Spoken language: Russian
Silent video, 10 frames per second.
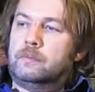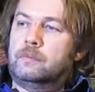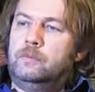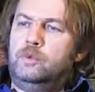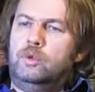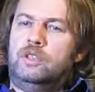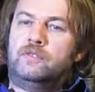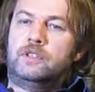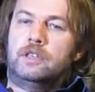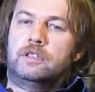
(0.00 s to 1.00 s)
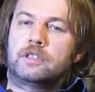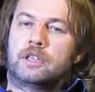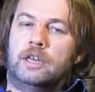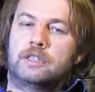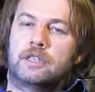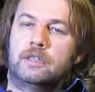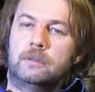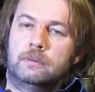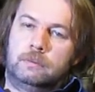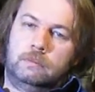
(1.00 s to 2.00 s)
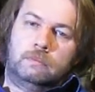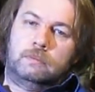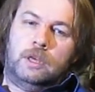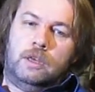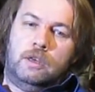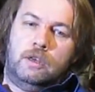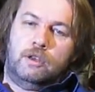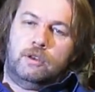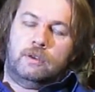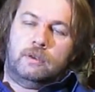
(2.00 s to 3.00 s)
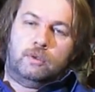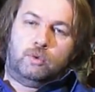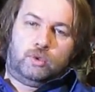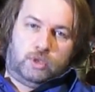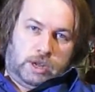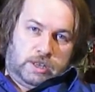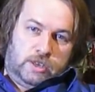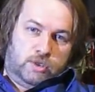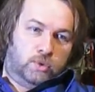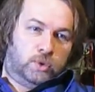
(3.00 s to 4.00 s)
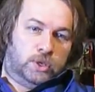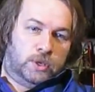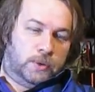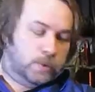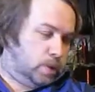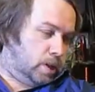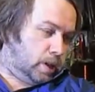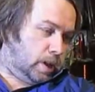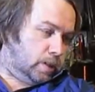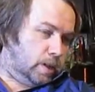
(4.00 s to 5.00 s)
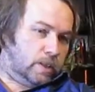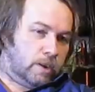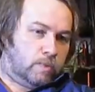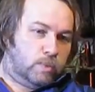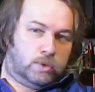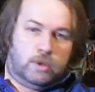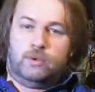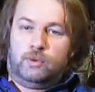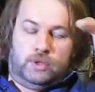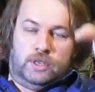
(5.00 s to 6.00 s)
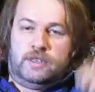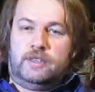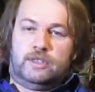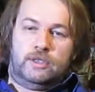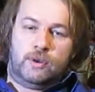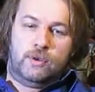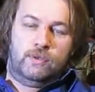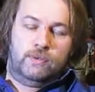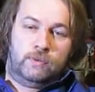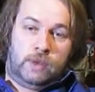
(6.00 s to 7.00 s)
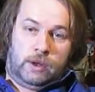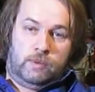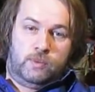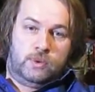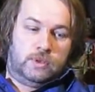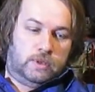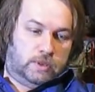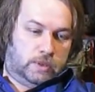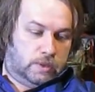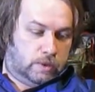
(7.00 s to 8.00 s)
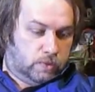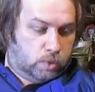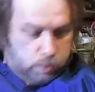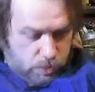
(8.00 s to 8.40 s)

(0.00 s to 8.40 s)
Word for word: Ну и все эти сказки. То есть хотите учить людей, как надо работать, да учите на здоровье, но ну вы так и будете сидеть жопа.